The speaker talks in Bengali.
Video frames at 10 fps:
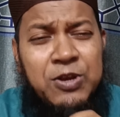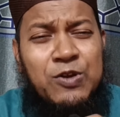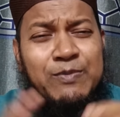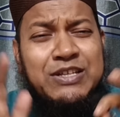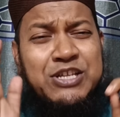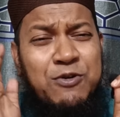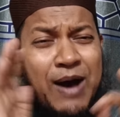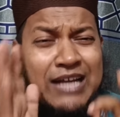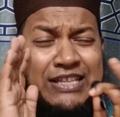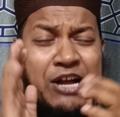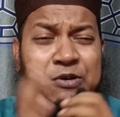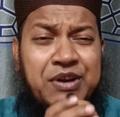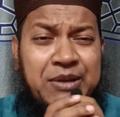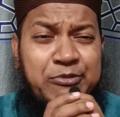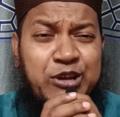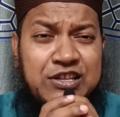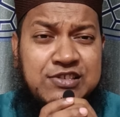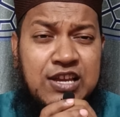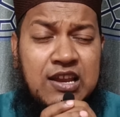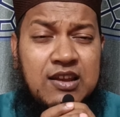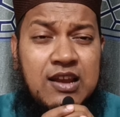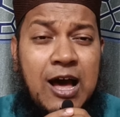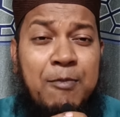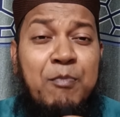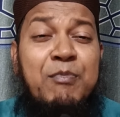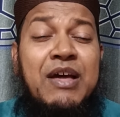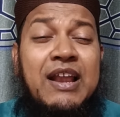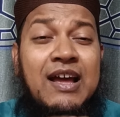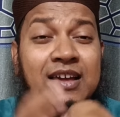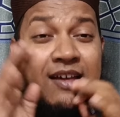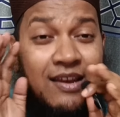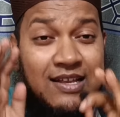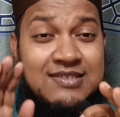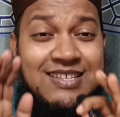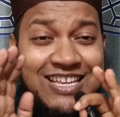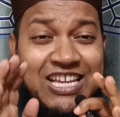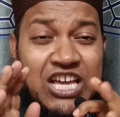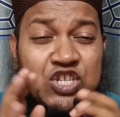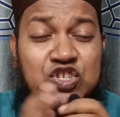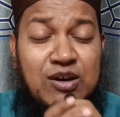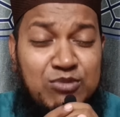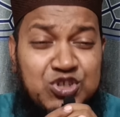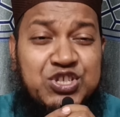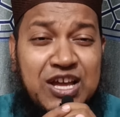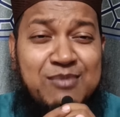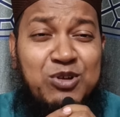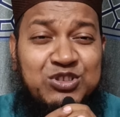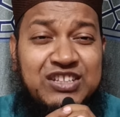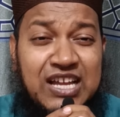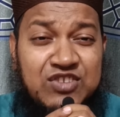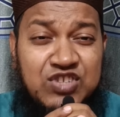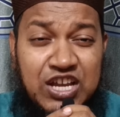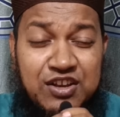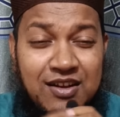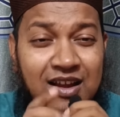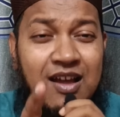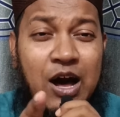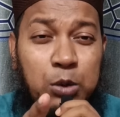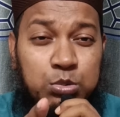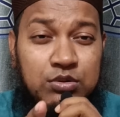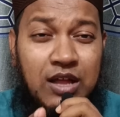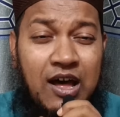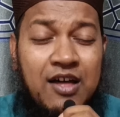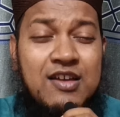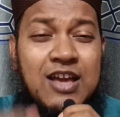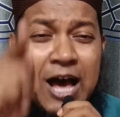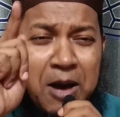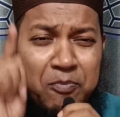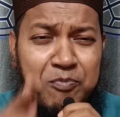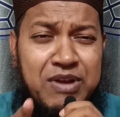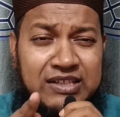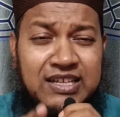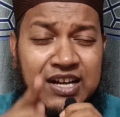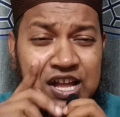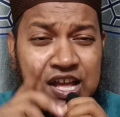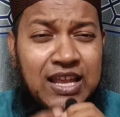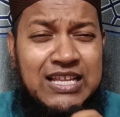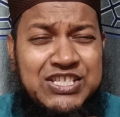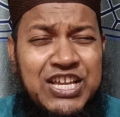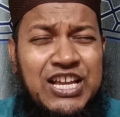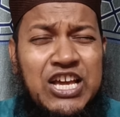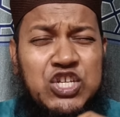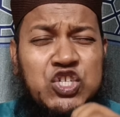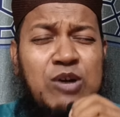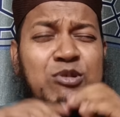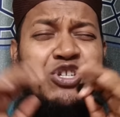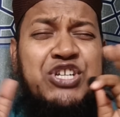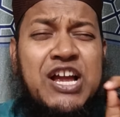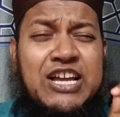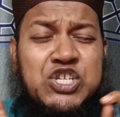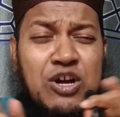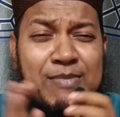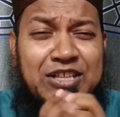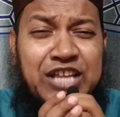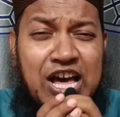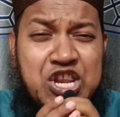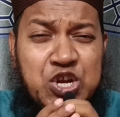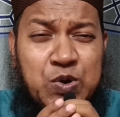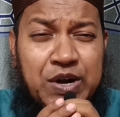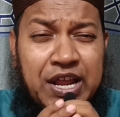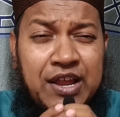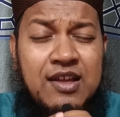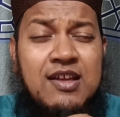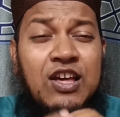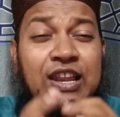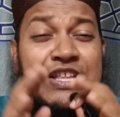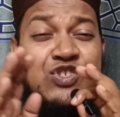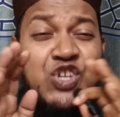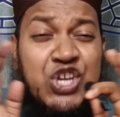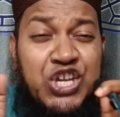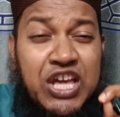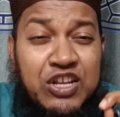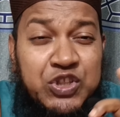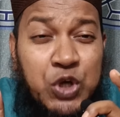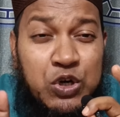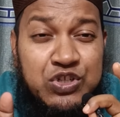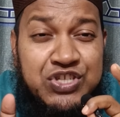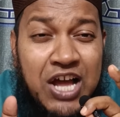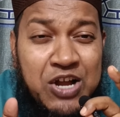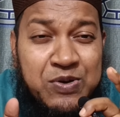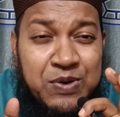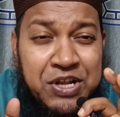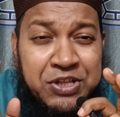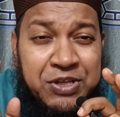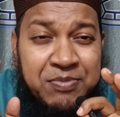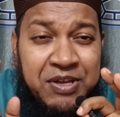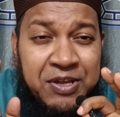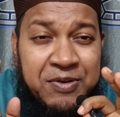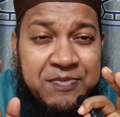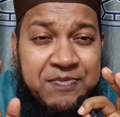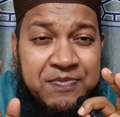নবীজি ওয়াদা করে বলেছেন আপনারা রিজিকের সমস্যার মধ্যে আছেন আল্লাহ আপনাদের রিজিকের সমস্যাকে সমাধান করে রিজিকের দরজা খুলে দিবে দিবে